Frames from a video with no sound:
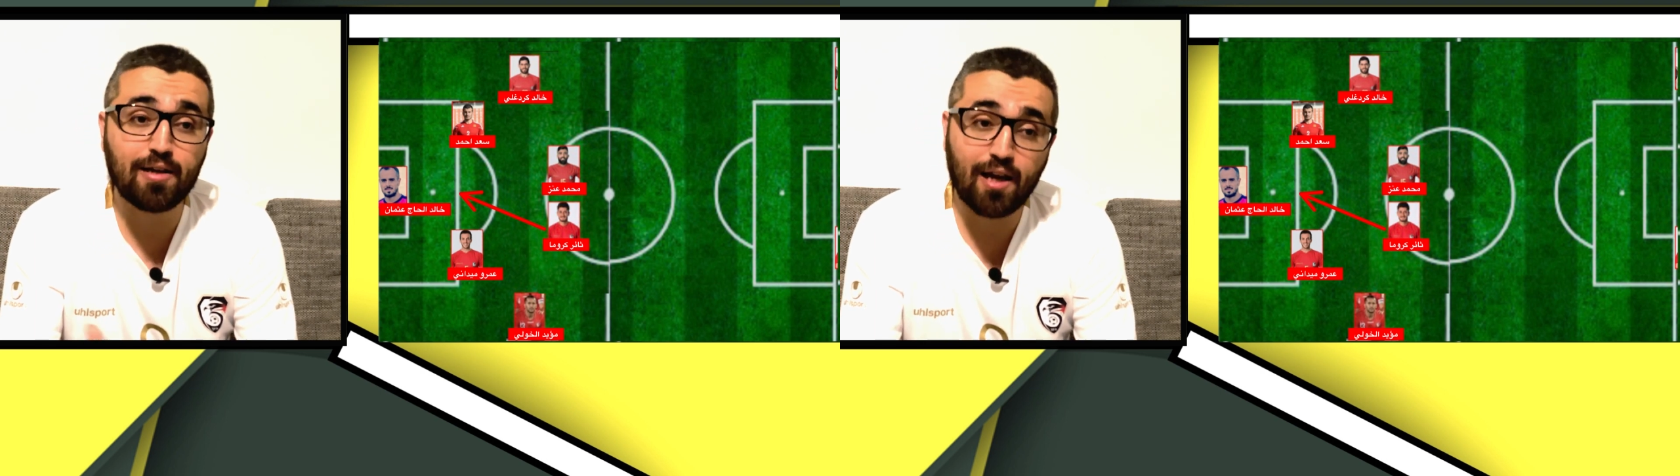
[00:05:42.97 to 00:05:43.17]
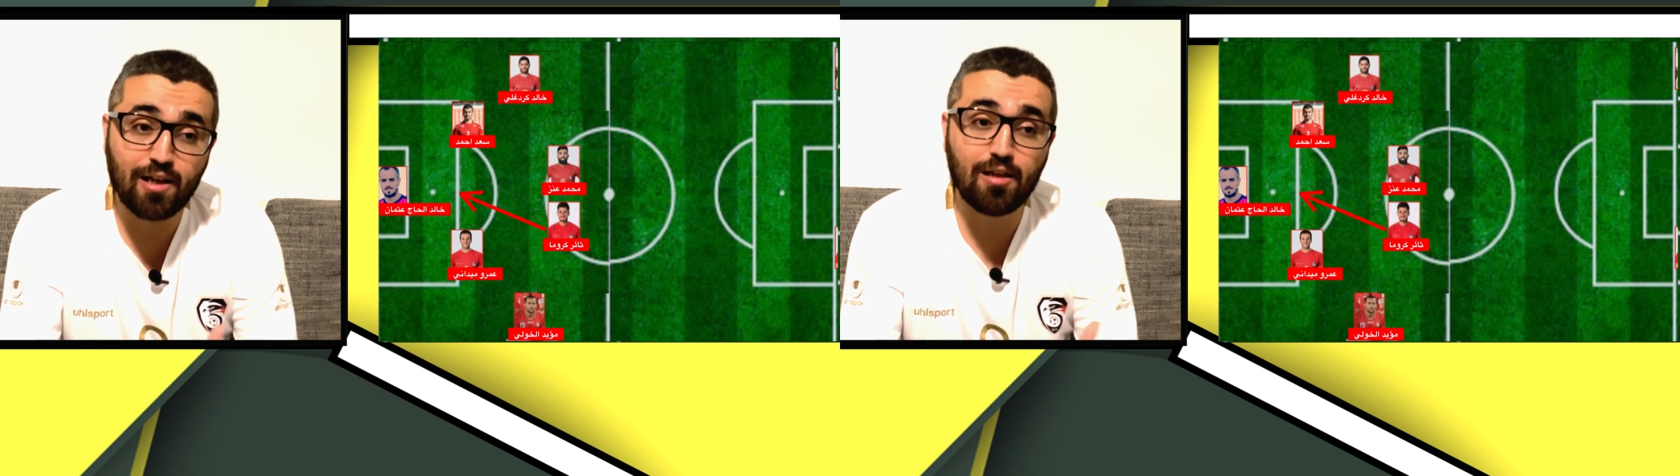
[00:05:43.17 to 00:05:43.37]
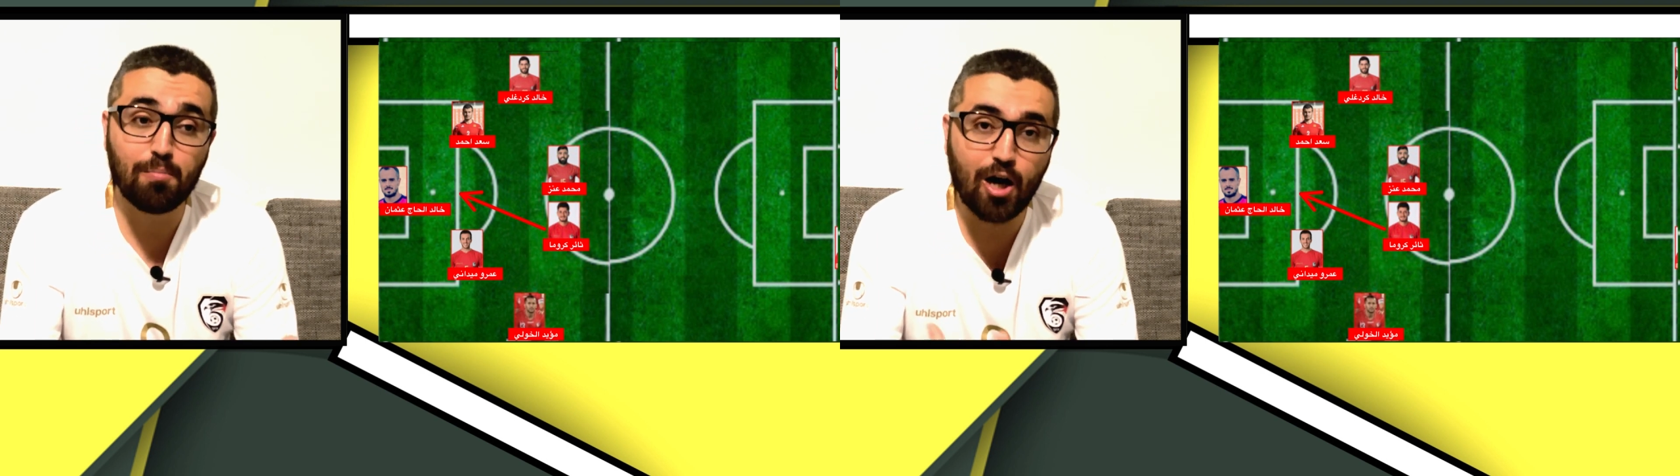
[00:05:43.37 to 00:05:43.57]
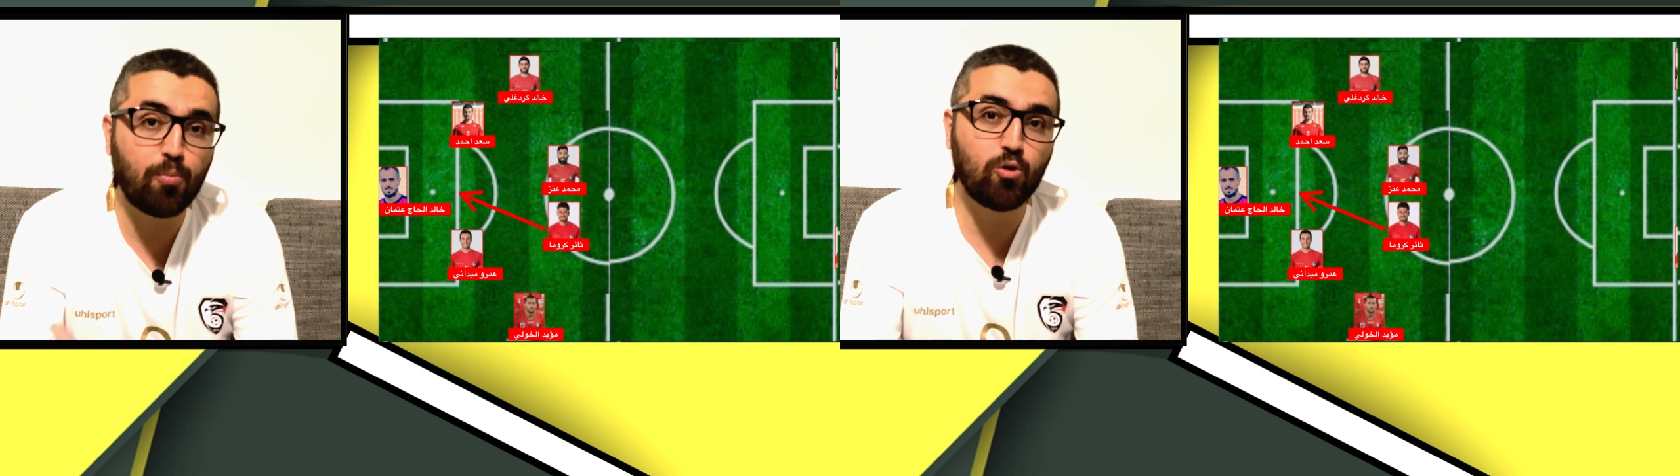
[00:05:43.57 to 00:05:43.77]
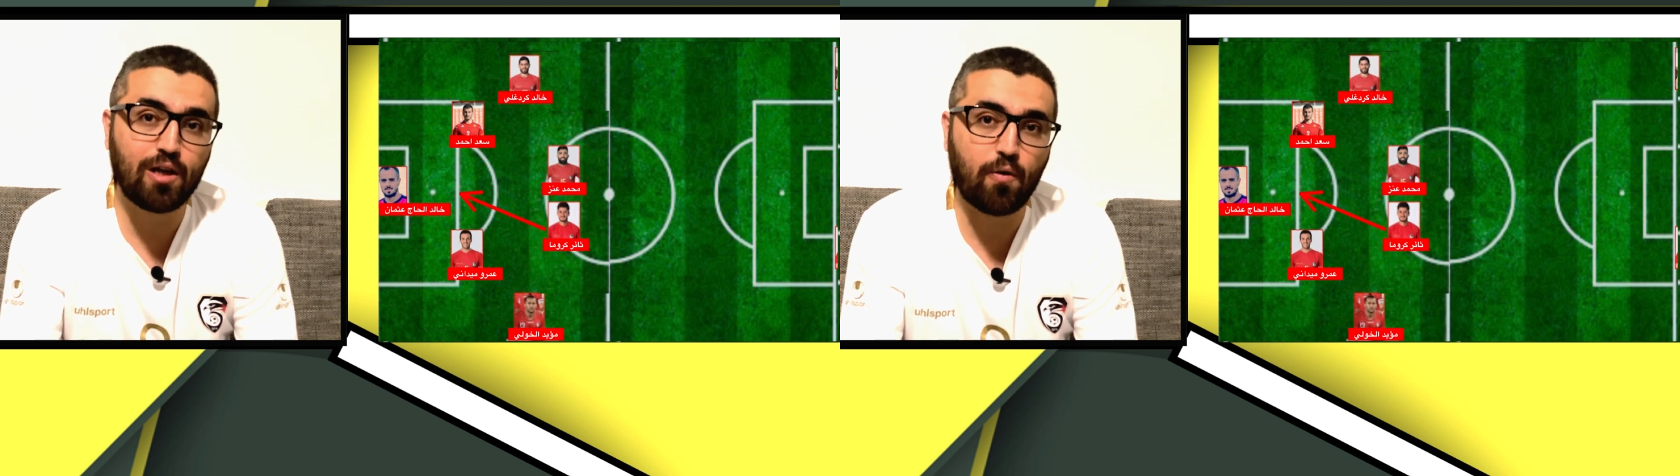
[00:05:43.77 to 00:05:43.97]
يعني
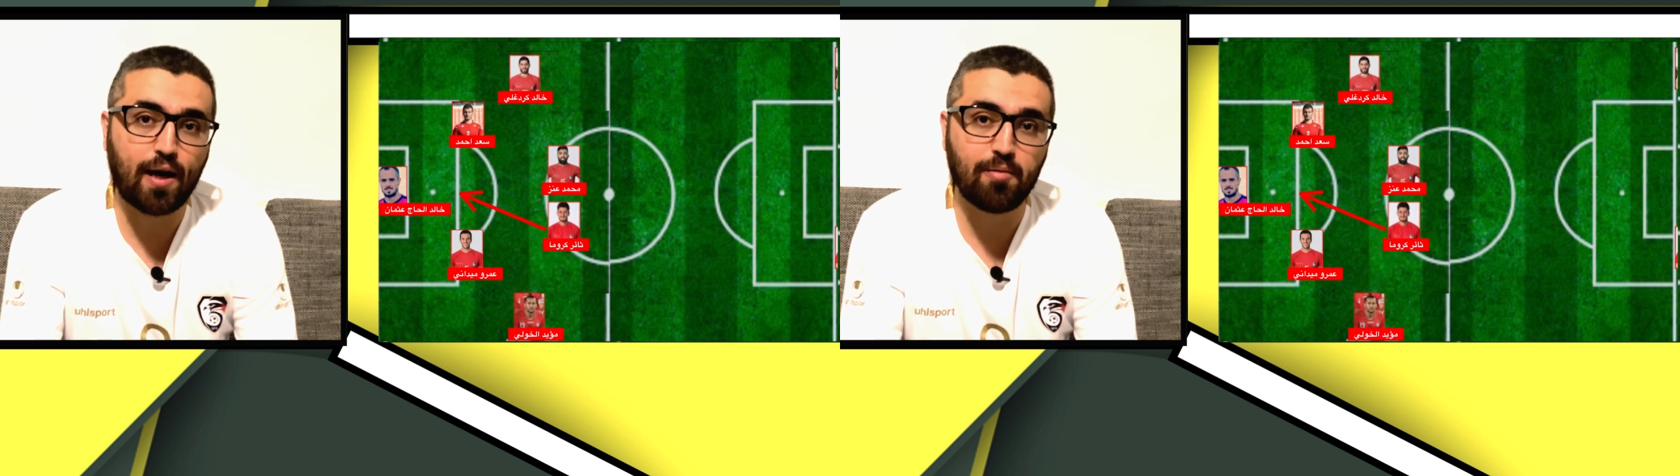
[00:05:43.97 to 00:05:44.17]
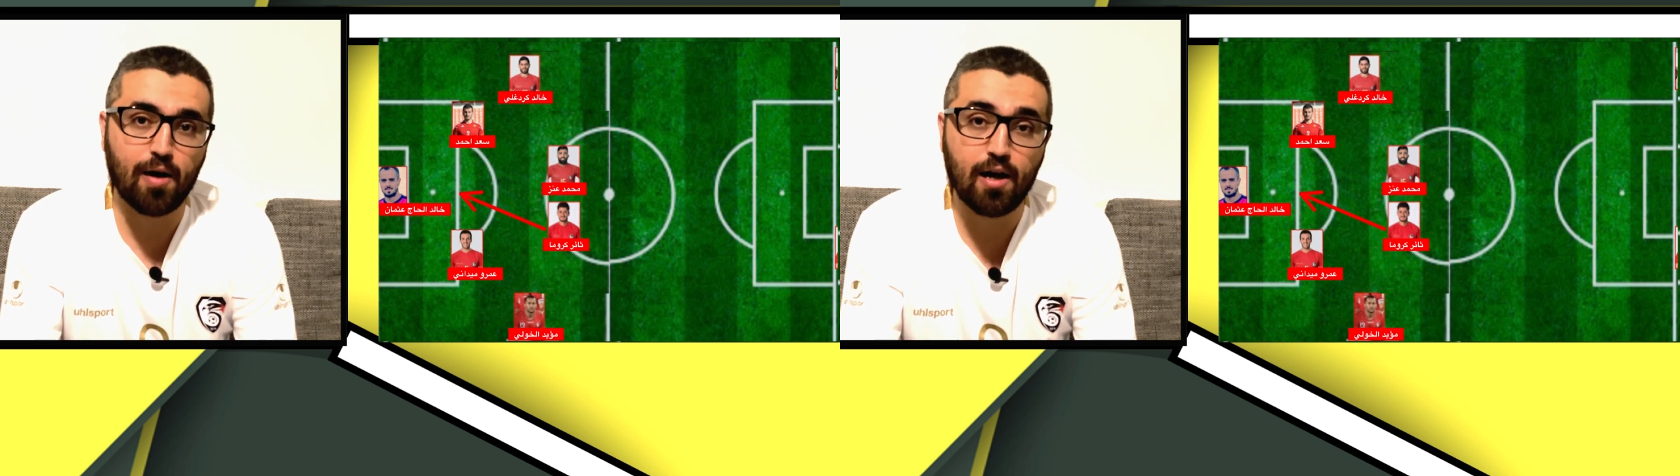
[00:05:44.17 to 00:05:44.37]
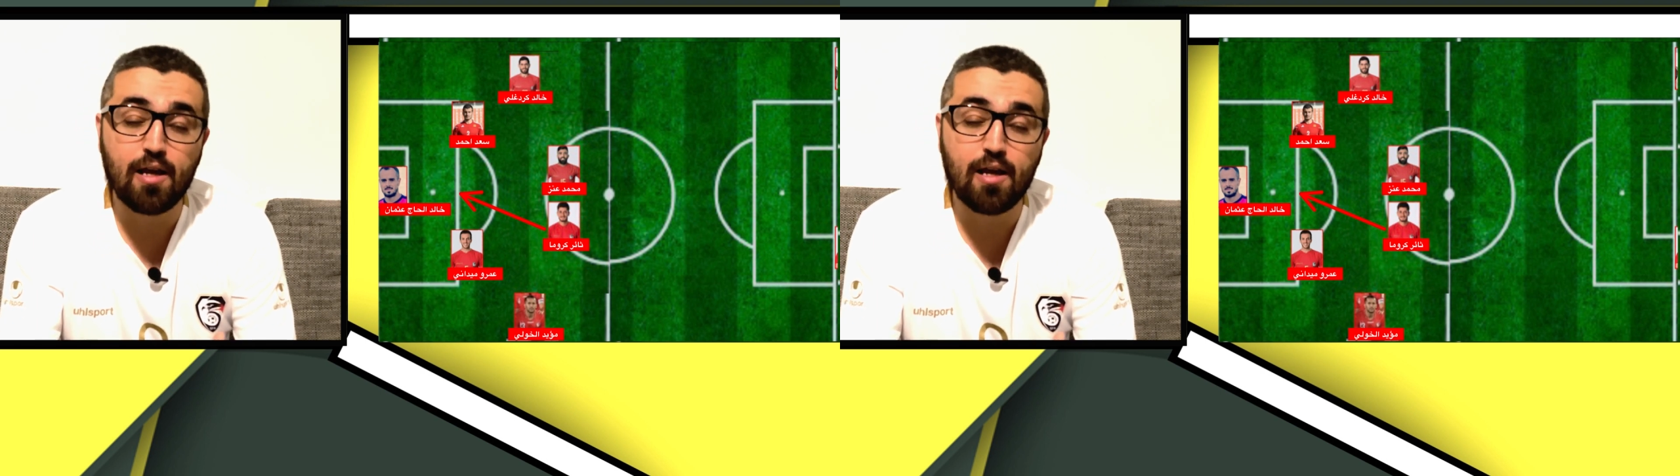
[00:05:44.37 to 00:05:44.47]
مقبول نوعا ما